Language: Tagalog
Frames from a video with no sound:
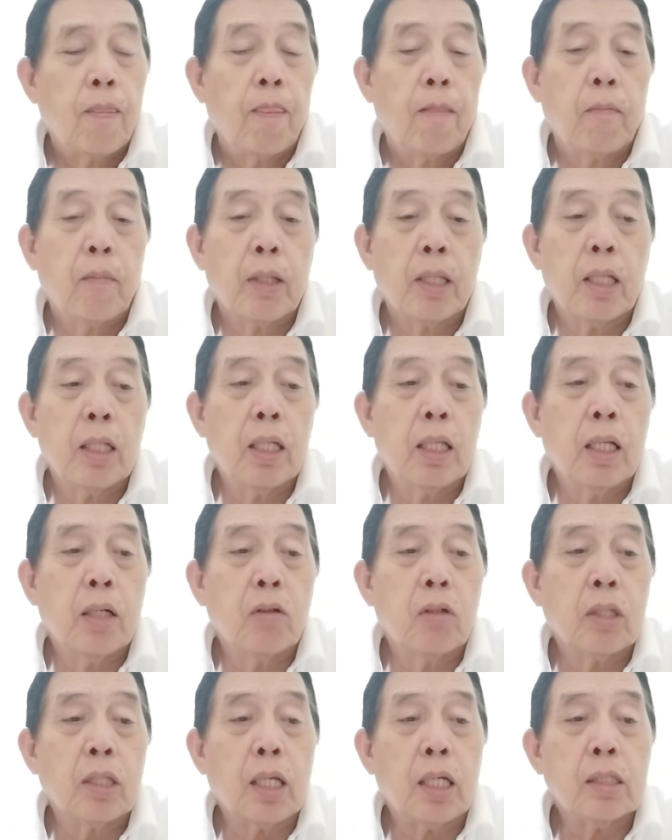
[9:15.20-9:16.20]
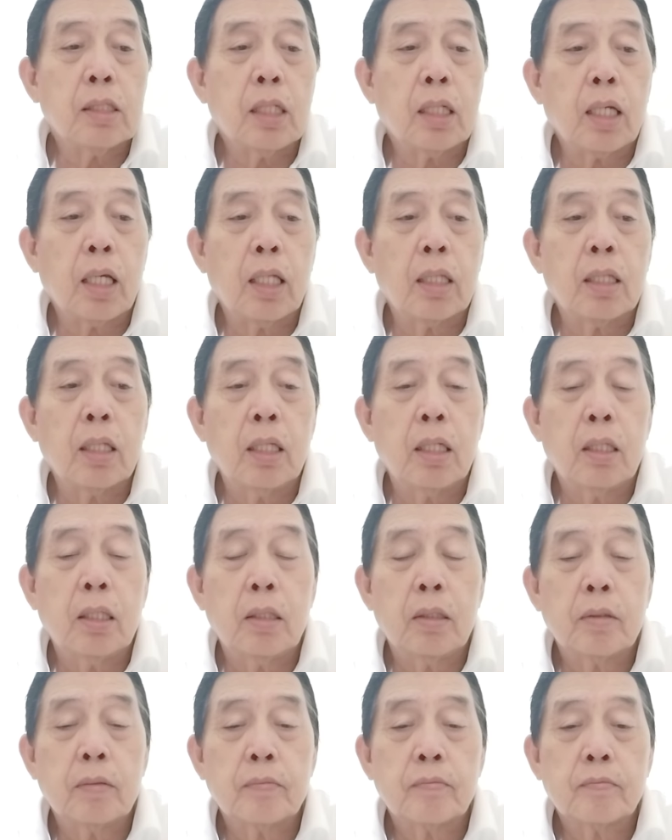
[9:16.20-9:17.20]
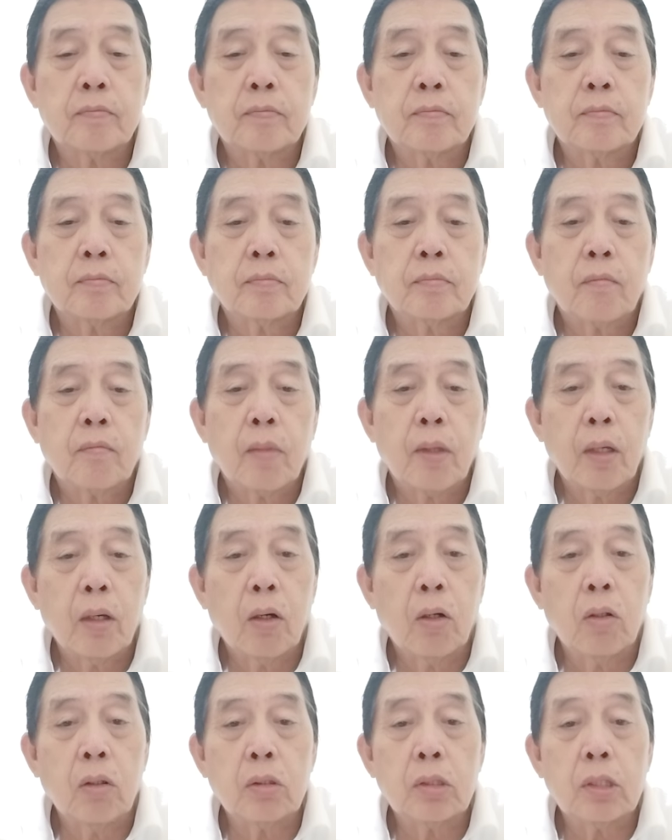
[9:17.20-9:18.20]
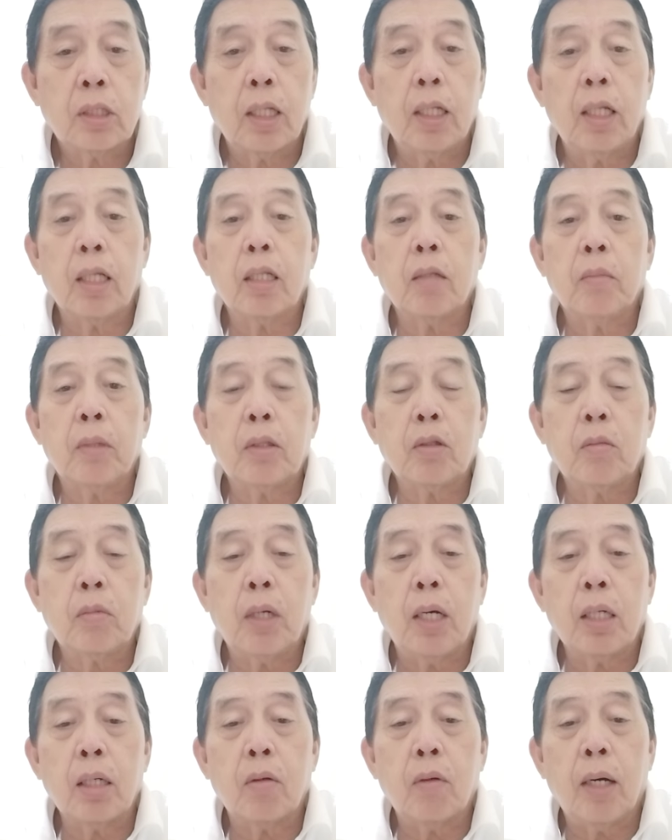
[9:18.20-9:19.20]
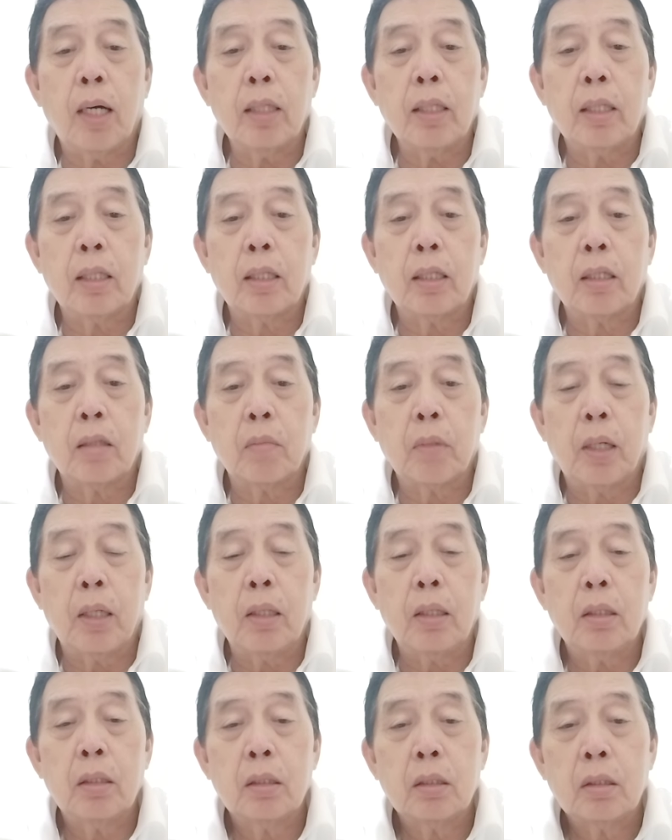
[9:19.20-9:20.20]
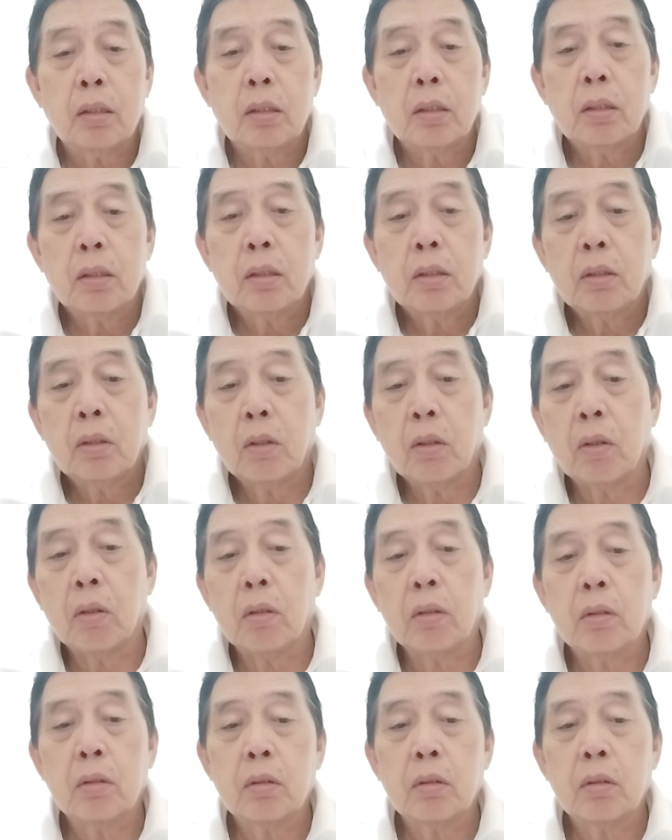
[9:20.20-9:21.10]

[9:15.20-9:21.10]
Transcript: madali lang kung itaas yung rating oo sila lang naman gumagawa niyan eh di ba oh